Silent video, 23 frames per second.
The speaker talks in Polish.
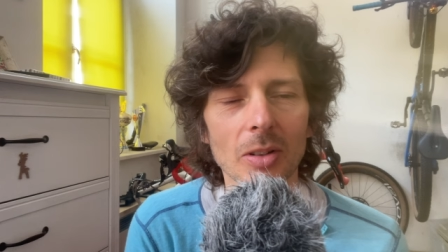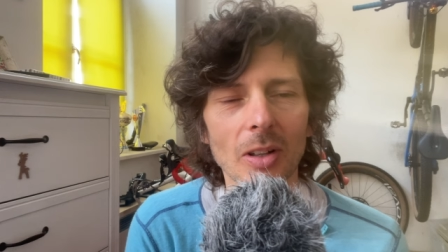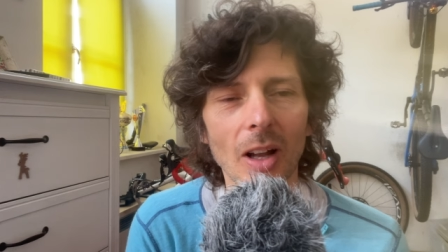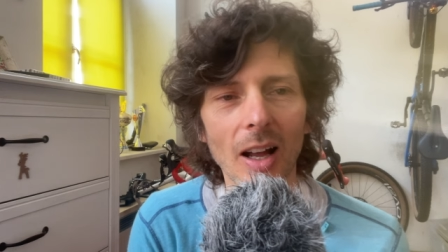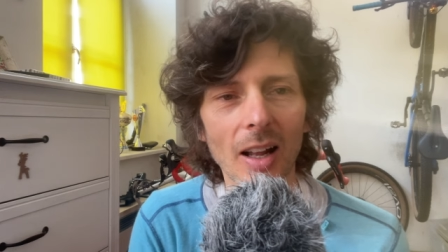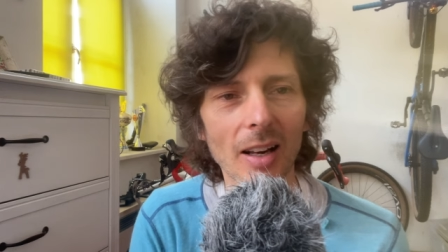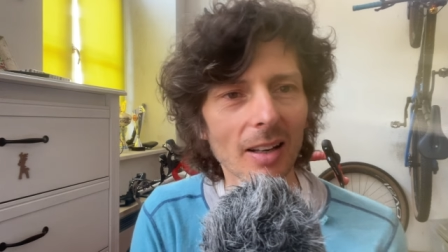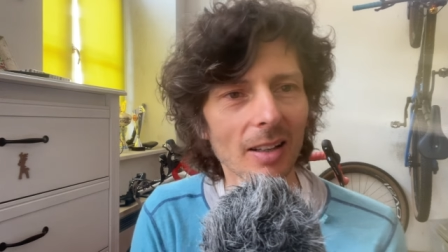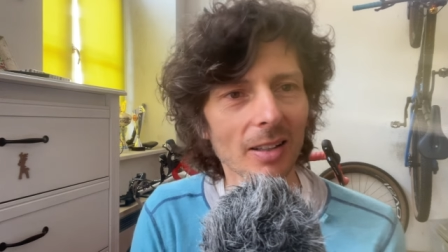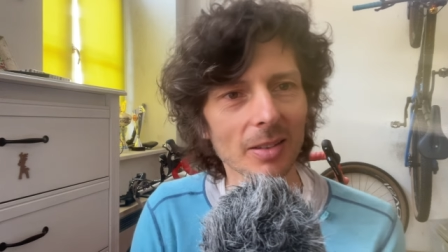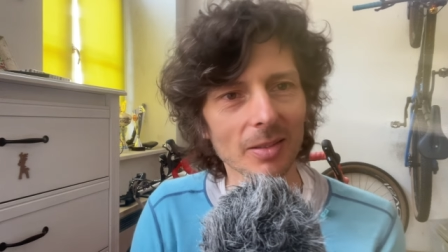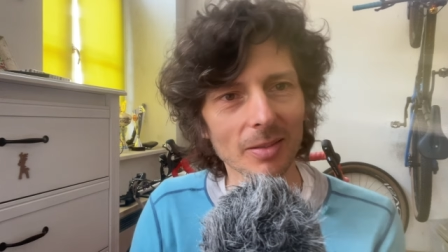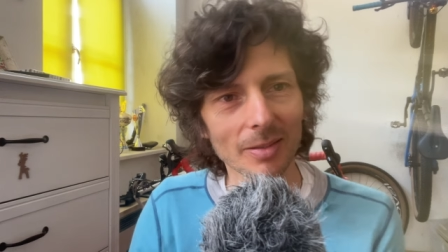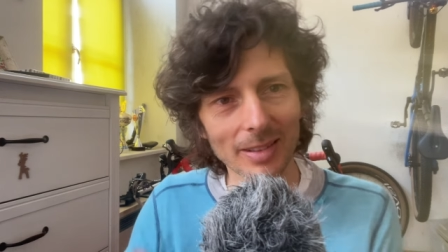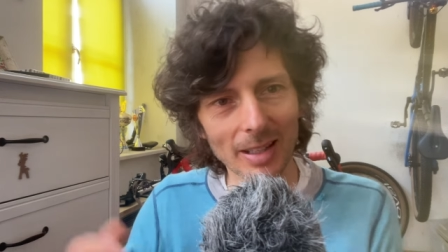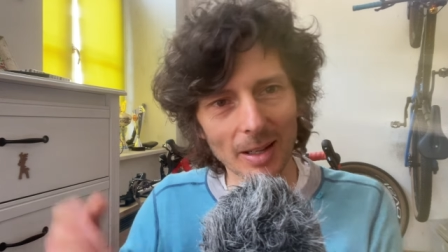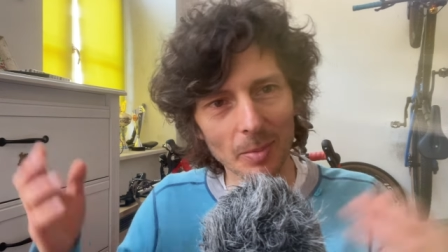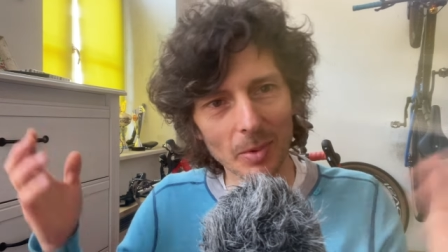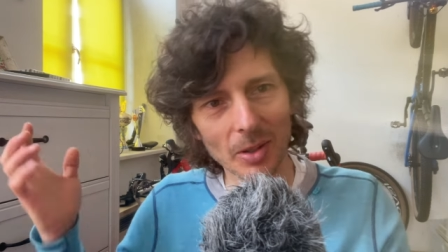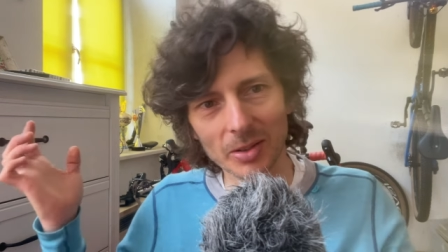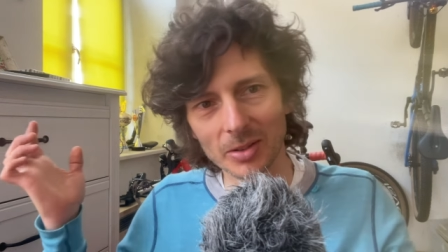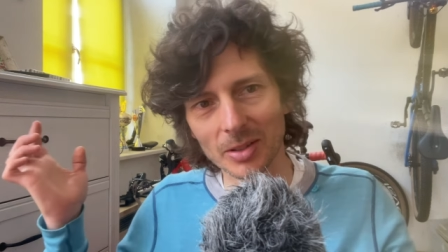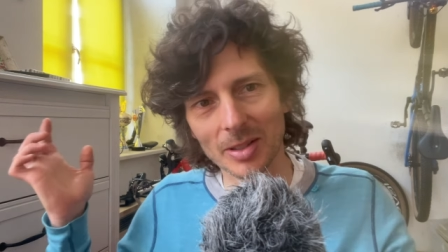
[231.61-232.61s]
no ale
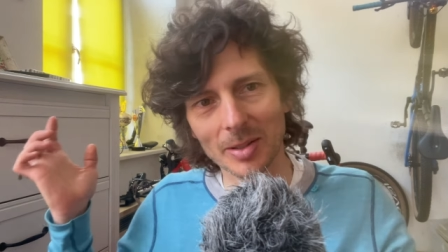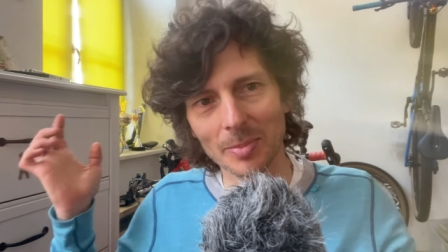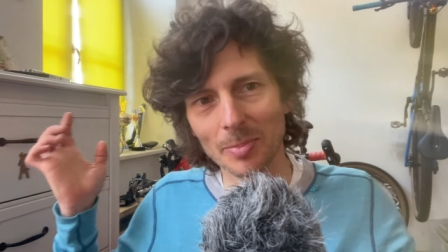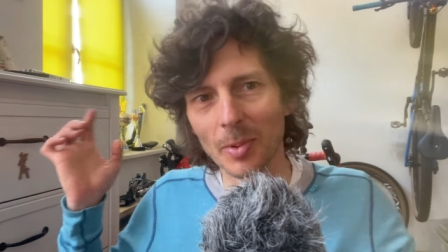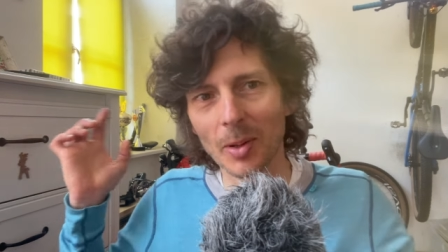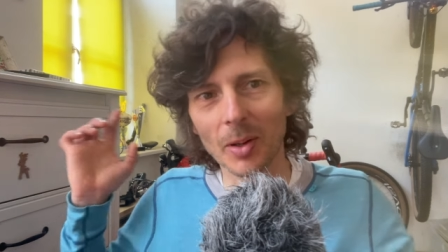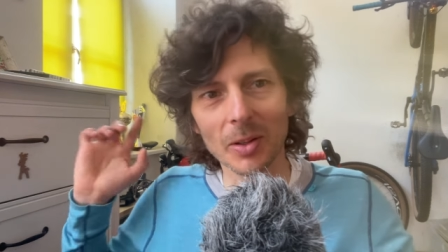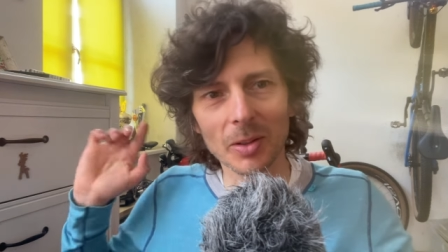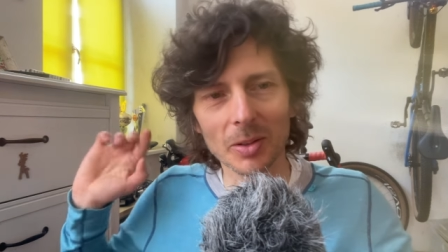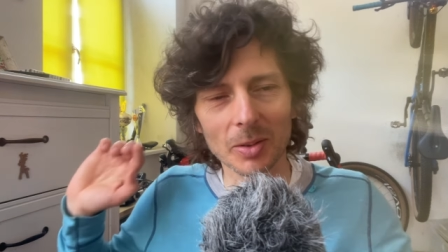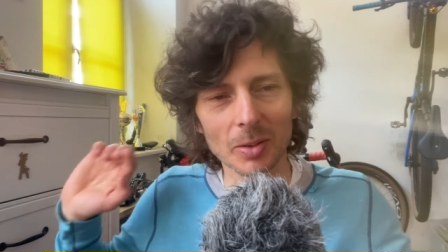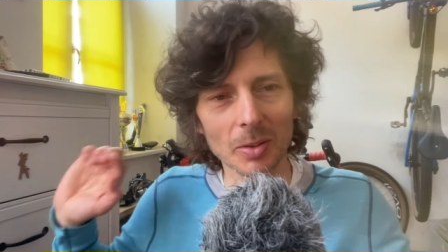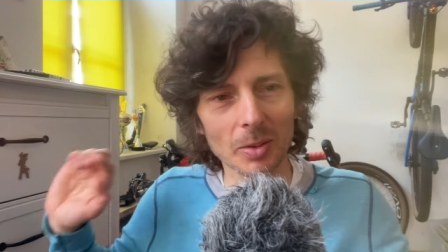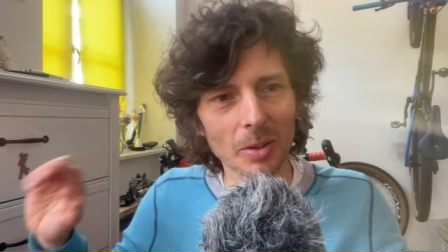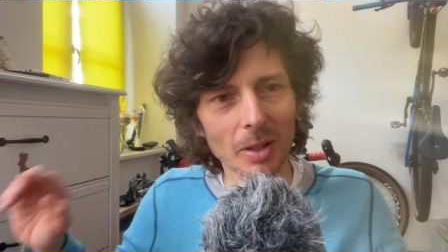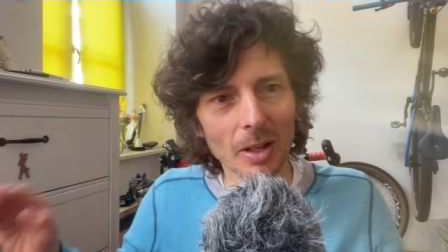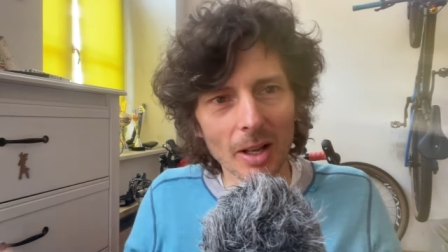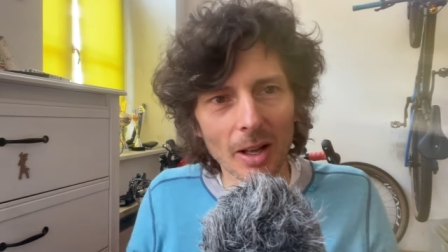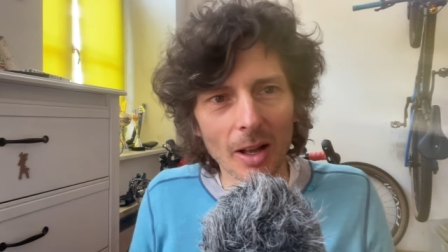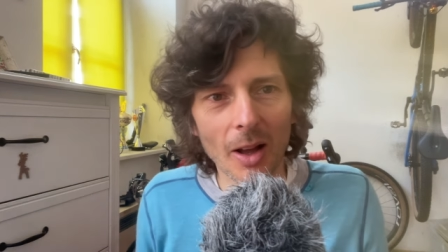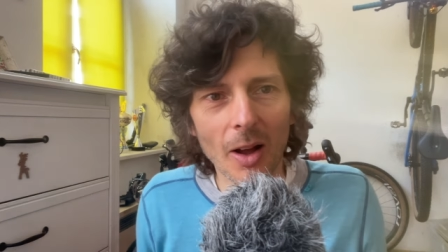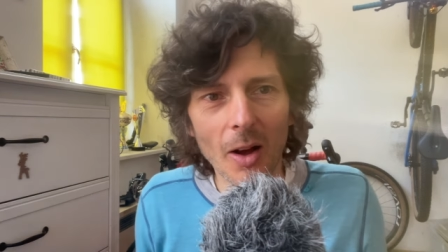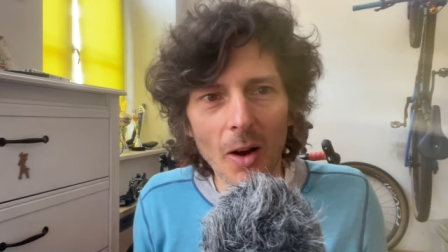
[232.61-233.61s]
come on, sport,
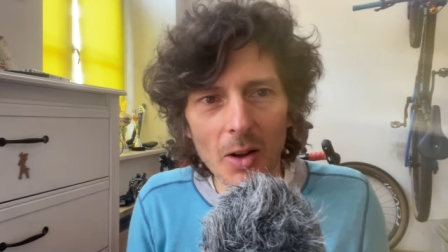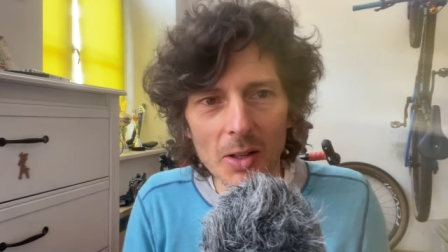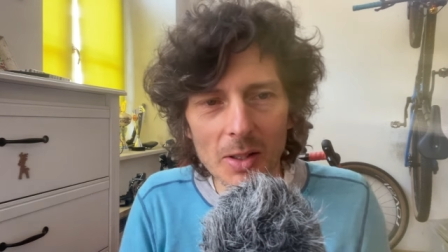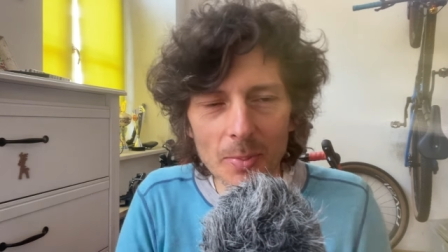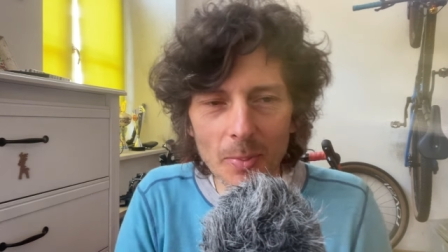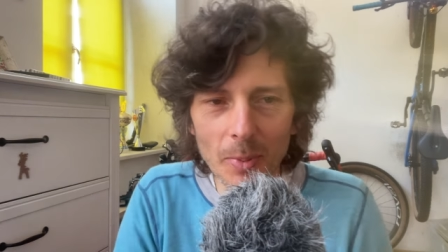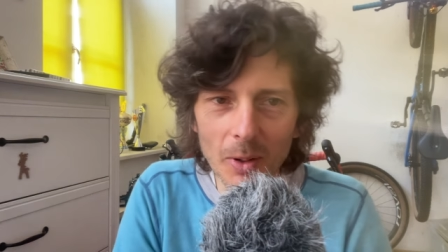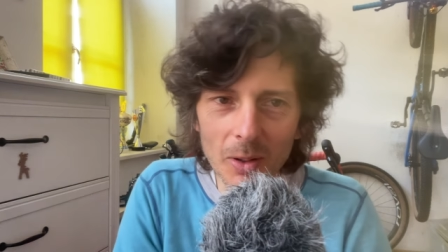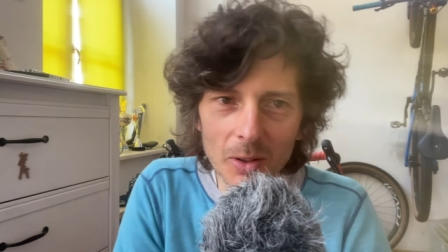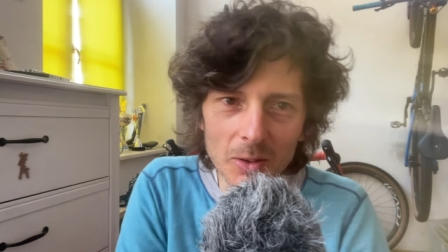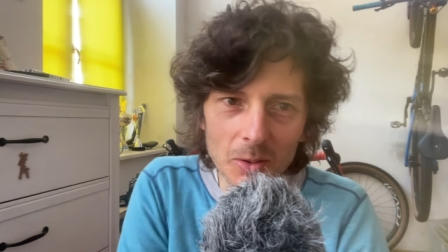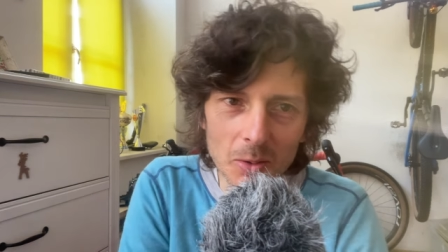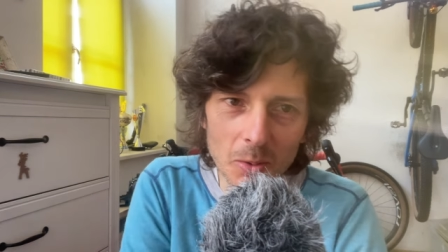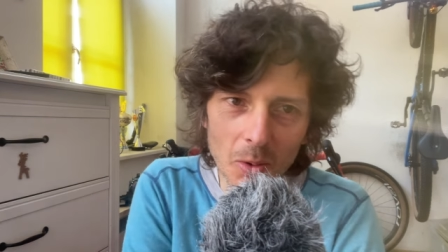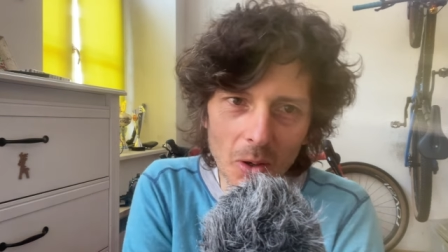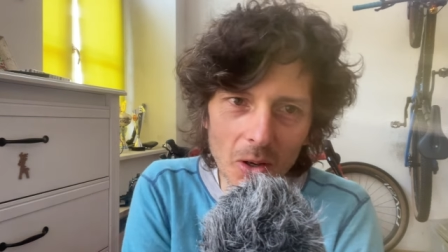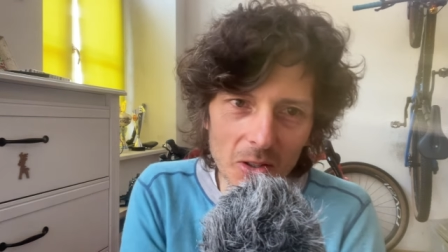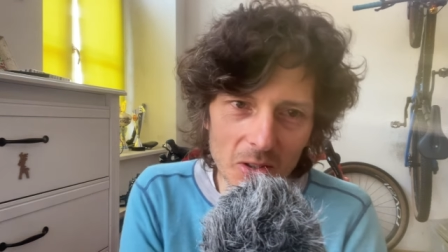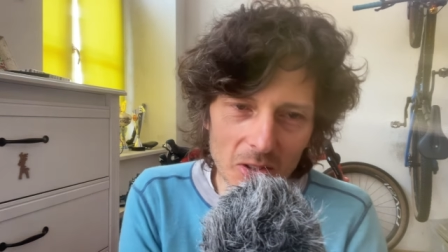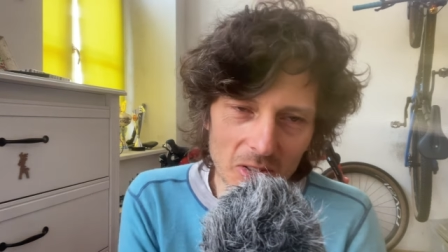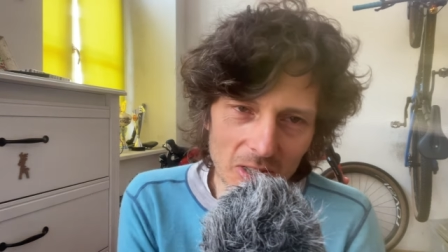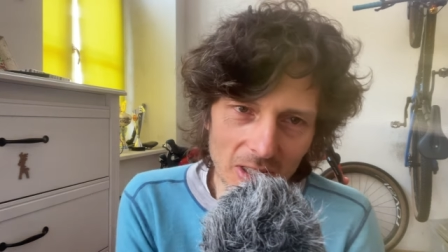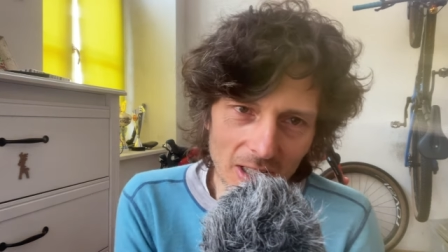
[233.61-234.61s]
sport
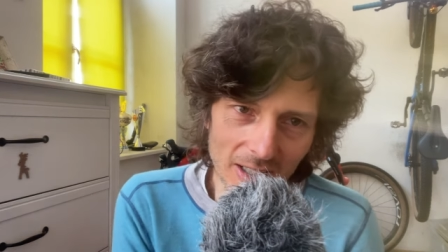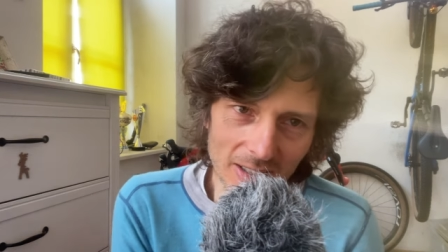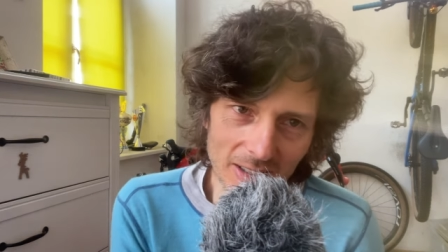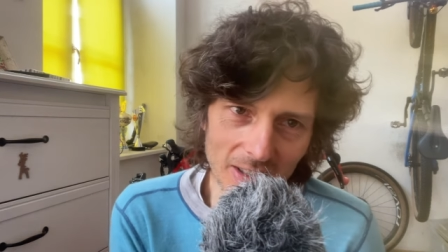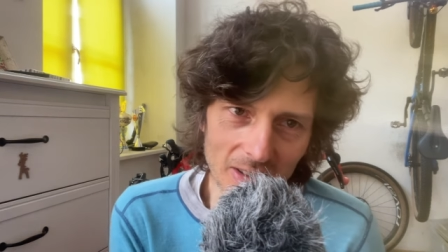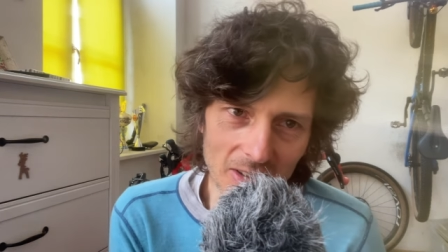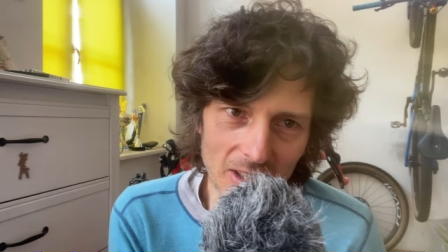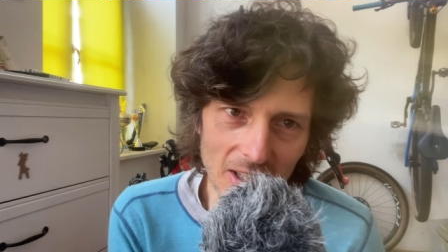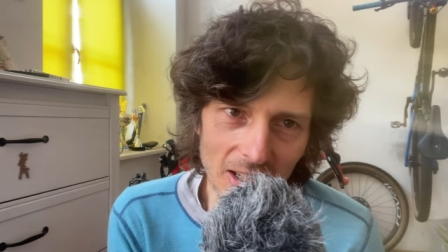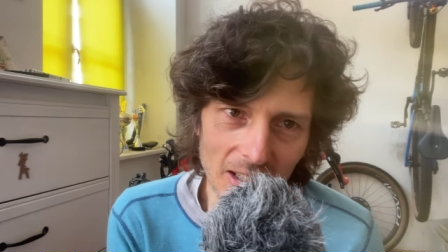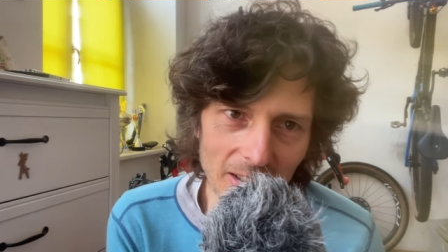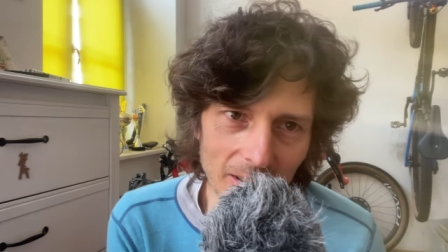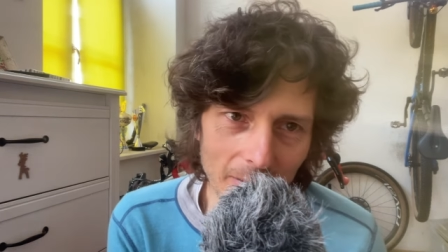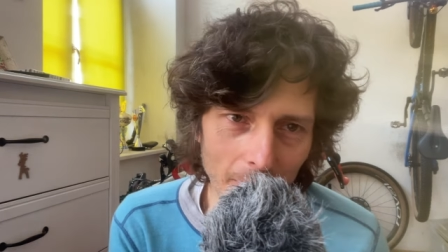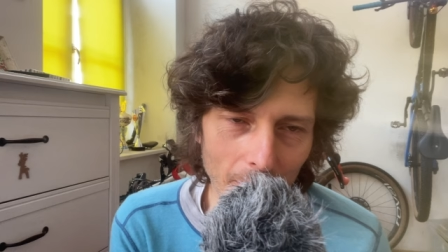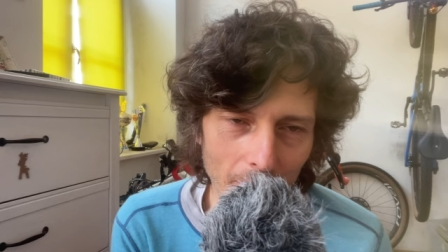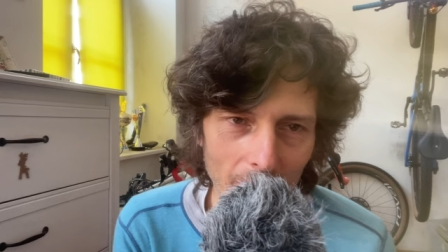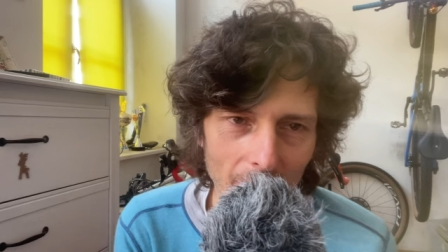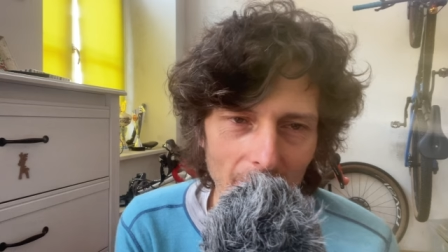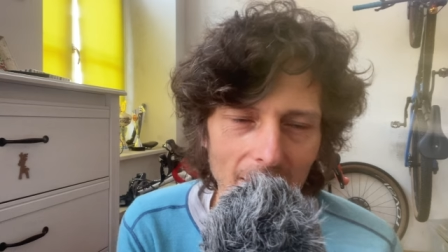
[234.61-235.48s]
łączy, a nie dzieli.